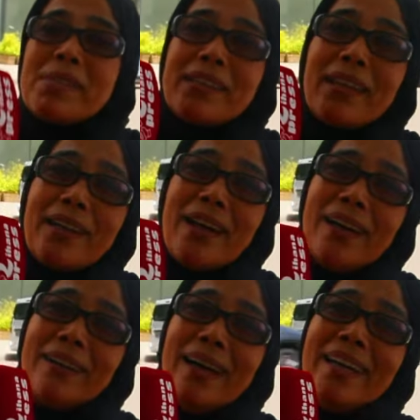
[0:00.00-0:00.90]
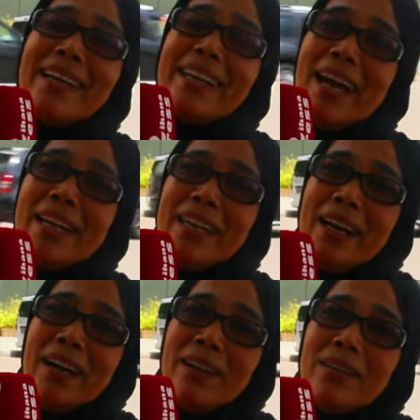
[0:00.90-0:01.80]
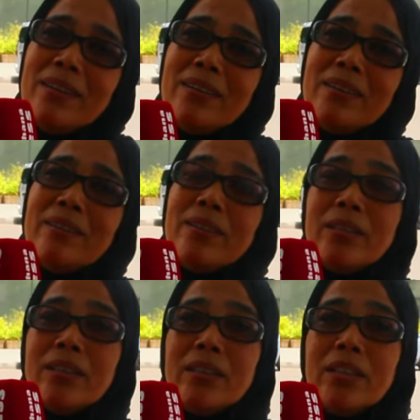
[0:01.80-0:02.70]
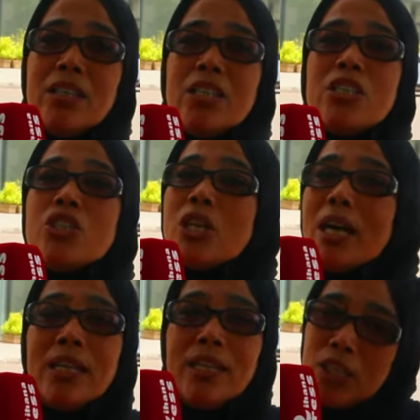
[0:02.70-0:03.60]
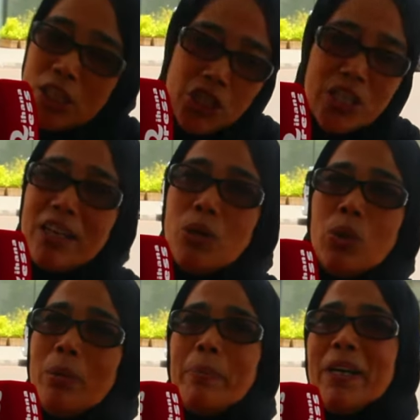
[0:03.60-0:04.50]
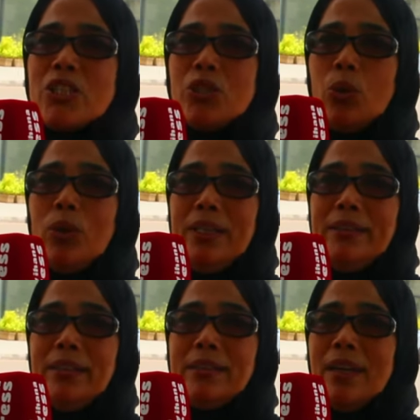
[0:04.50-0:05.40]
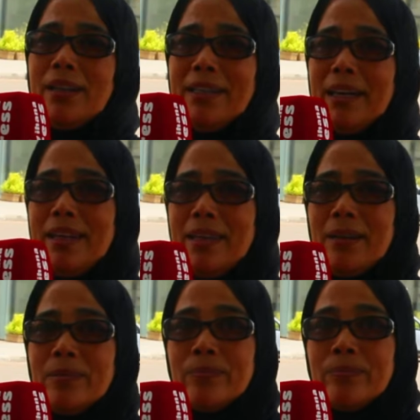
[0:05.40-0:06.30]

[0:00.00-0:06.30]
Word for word: متضره انا كاريه لا ياك جات اللجنه جا اللجنه الاولى ما بغاتش تدخل عندي للدار اللي كاريه اللجنه